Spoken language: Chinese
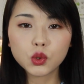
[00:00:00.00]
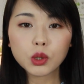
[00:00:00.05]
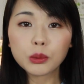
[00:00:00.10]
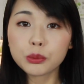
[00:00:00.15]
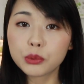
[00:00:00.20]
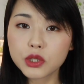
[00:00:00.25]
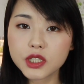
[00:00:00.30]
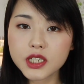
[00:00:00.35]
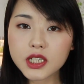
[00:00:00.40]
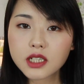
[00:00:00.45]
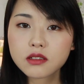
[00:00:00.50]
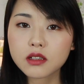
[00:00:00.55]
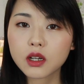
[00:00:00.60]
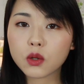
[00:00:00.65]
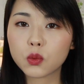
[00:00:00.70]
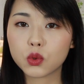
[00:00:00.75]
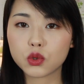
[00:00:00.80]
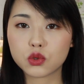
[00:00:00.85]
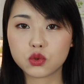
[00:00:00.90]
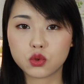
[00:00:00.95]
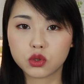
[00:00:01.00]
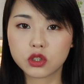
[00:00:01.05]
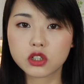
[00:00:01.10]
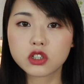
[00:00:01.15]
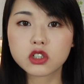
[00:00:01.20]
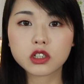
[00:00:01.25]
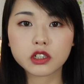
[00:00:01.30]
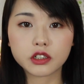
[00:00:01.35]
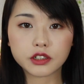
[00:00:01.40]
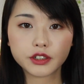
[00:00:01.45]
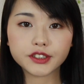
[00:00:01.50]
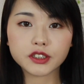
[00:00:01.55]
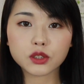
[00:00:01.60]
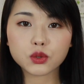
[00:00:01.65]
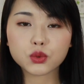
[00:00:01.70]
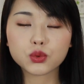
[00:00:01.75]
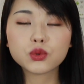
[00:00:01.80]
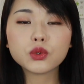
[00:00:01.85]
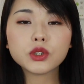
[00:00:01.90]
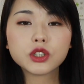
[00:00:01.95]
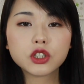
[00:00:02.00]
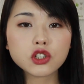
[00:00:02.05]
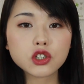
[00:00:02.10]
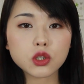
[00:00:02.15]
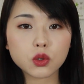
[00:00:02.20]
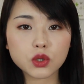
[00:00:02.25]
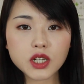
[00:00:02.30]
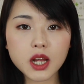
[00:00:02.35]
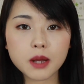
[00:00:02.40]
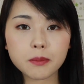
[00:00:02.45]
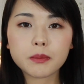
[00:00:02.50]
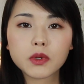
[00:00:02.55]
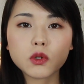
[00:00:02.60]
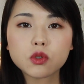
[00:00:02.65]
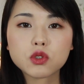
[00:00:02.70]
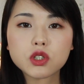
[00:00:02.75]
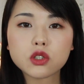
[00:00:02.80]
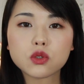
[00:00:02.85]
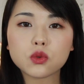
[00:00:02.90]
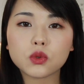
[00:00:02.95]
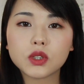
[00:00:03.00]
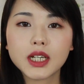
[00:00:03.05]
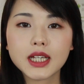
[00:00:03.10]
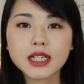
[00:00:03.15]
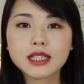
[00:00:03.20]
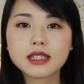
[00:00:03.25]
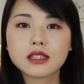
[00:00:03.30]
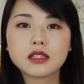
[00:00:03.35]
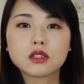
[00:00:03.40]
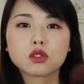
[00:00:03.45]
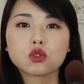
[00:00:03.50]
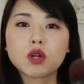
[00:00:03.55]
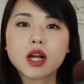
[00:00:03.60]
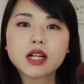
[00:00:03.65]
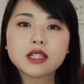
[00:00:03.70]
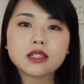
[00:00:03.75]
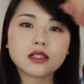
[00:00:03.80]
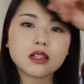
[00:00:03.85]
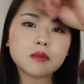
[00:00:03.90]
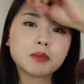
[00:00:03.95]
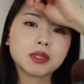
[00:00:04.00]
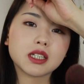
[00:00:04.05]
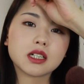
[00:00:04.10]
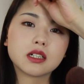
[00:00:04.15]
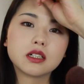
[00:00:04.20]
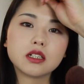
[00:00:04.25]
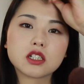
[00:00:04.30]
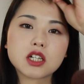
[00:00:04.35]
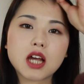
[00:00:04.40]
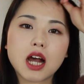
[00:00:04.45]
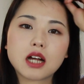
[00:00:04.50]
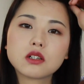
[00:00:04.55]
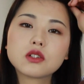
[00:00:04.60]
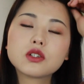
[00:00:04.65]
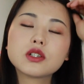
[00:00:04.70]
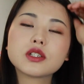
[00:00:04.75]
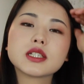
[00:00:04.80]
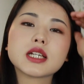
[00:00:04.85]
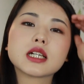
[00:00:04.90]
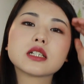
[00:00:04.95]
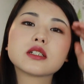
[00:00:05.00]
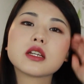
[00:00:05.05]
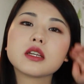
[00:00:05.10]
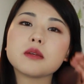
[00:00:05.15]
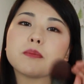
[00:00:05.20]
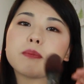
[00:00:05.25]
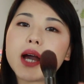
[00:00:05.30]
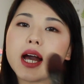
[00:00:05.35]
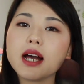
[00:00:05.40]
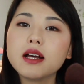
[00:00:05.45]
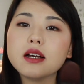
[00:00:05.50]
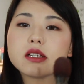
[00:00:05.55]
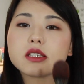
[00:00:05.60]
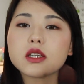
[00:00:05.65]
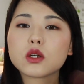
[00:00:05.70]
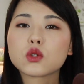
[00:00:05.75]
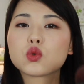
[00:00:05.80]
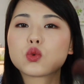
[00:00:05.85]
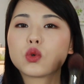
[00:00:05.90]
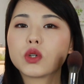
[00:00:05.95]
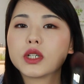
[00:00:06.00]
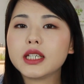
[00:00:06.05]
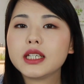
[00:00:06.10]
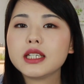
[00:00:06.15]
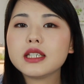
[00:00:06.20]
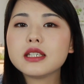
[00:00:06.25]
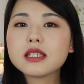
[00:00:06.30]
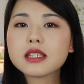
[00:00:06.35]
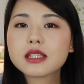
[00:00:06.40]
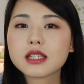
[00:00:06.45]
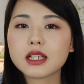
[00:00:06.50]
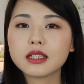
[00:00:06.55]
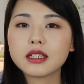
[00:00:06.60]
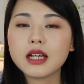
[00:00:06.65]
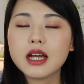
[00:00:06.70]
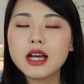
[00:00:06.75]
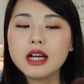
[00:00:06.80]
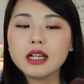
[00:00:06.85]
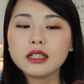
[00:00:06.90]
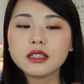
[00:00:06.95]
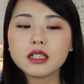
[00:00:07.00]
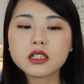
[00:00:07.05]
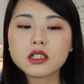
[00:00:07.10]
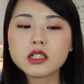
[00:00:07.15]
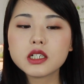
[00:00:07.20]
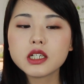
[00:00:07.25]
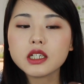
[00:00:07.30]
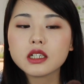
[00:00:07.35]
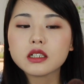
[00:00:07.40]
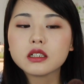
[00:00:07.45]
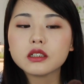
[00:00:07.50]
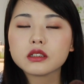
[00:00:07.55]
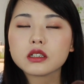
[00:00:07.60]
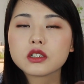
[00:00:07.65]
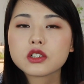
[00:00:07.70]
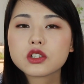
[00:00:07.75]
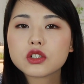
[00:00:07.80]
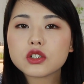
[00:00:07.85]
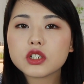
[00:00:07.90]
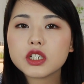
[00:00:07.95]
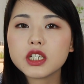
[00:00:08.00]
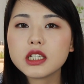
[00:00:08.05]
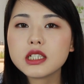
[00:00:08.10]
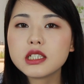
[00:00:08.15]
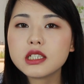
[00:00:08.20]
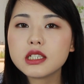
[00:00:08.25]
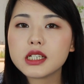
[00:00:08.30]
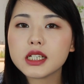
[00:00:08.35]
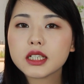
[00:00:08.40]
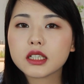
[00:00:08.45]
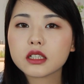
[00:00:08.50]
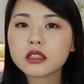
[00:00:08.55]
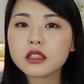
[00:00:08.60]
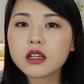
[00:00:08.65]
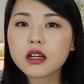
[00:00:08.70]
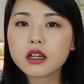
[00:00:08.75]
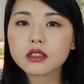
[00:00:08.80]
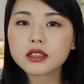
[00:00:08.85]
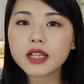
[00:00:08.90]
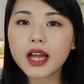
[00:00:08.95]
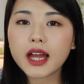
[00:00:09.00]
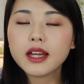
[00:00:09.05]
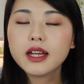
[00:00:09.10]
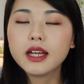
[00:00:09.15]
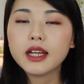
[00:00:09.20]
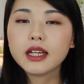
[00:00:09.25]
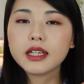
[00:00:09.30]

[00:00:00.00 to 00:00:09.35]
推不推荐呢？我觉得是可以的。如果你手上没有这种类似的刷子，那么你可以尝试一下这一把，叫做一三。那这一个呢是一系列的第二代，